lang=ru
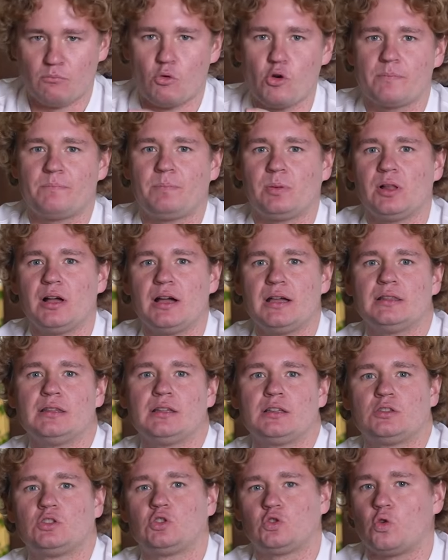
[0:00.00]
Мой
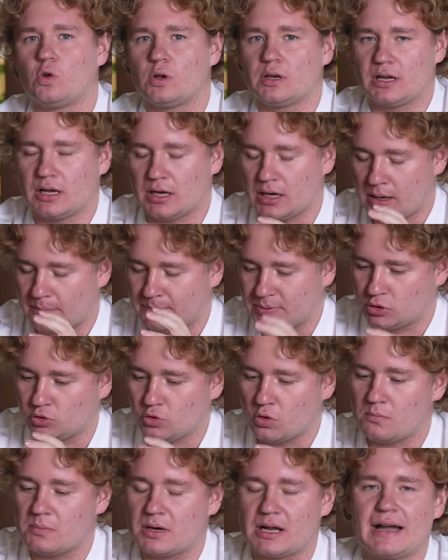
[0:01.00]
план только об
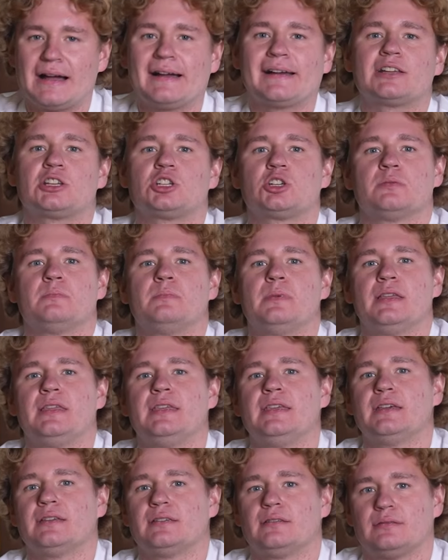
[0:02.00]
том, как же
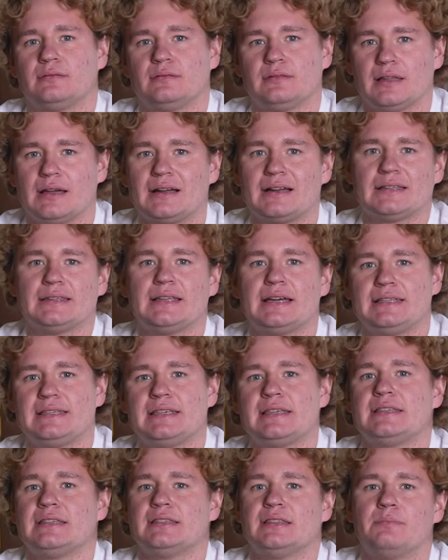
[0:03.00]
мне нагнать
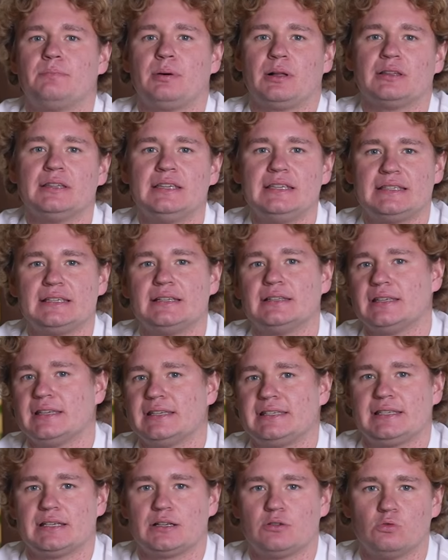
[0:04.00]
эти дополнительные
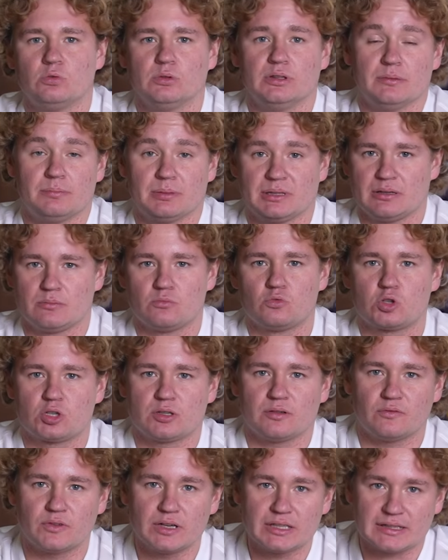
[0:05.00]
секунды, потому
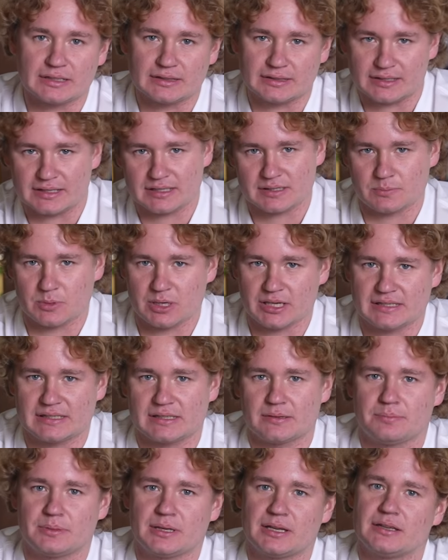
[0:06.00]
что в этот раз мои
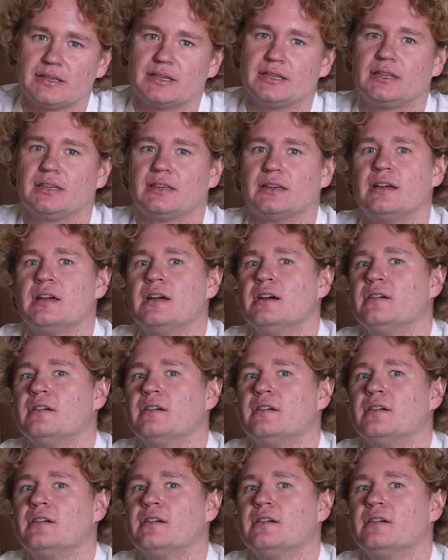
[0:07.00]
соперники